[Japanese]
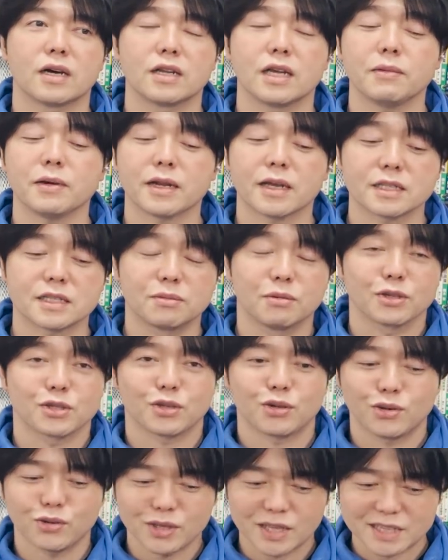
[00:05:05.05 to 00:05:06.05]
あ、レバナスも
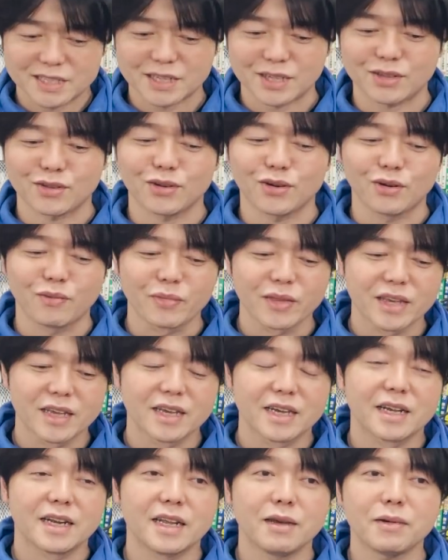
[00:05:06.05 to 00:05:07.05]
そうですけど、
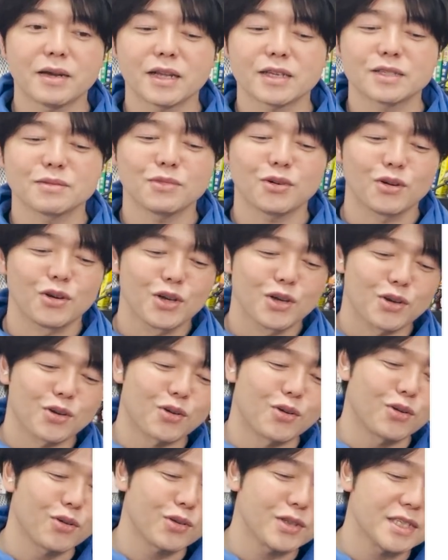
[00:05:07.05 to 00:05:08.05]
レバナスも
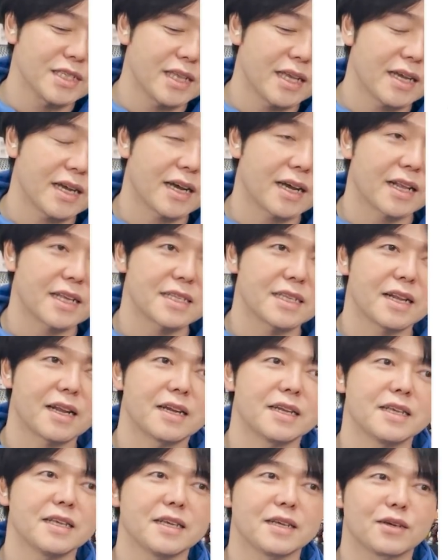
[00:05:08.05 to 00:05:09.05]
この時点からさ
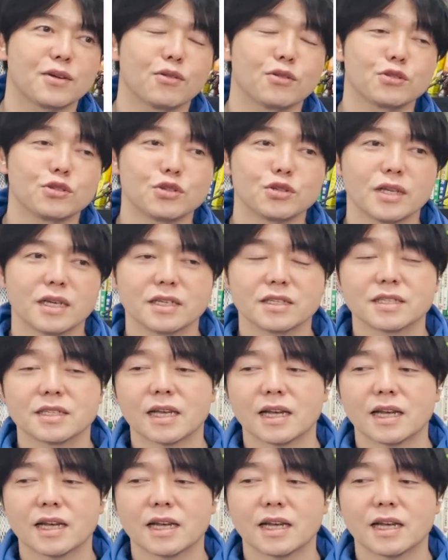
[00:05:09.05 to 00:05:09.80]
らにごじゅうねん、